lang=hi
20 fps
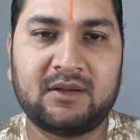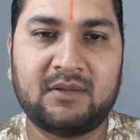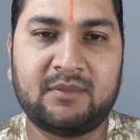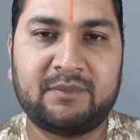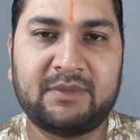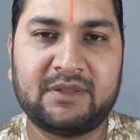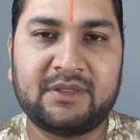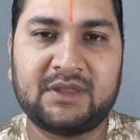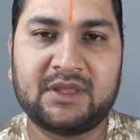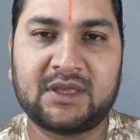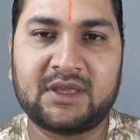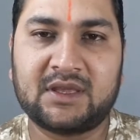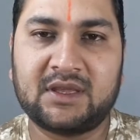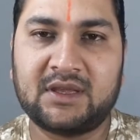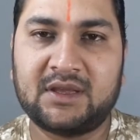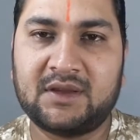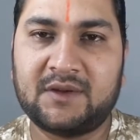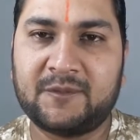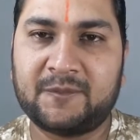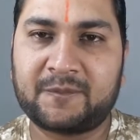बंदे
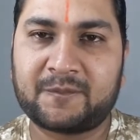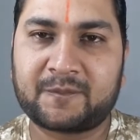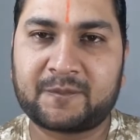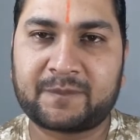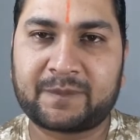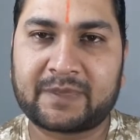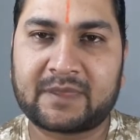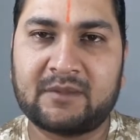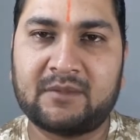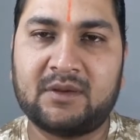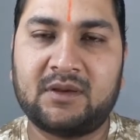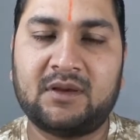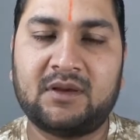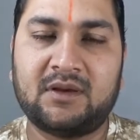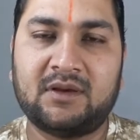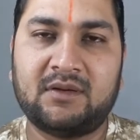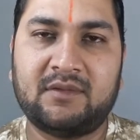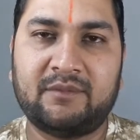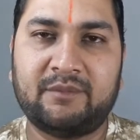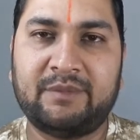का
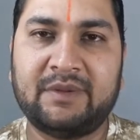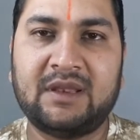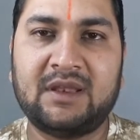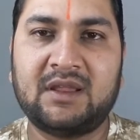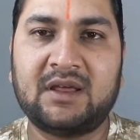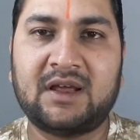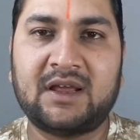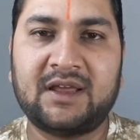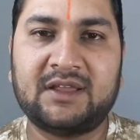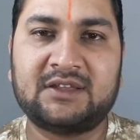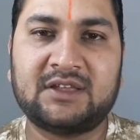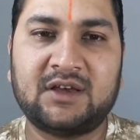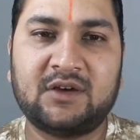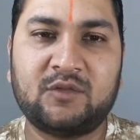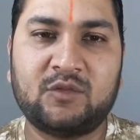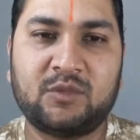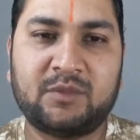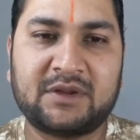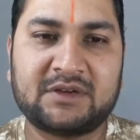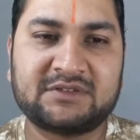बिल आया था
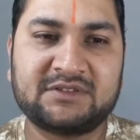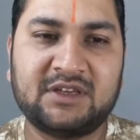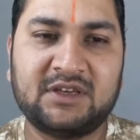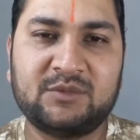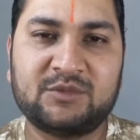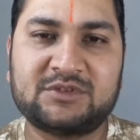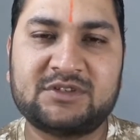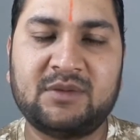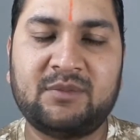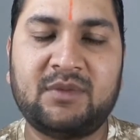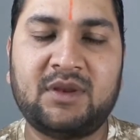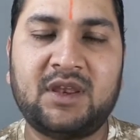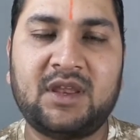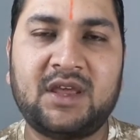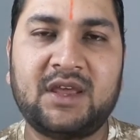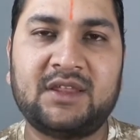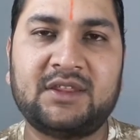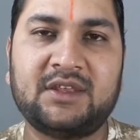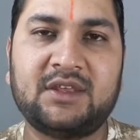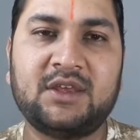वो पर्सनली मुझसे मिलने
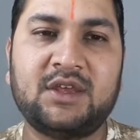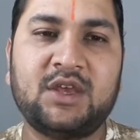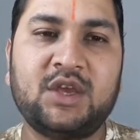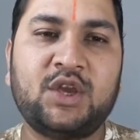आए थे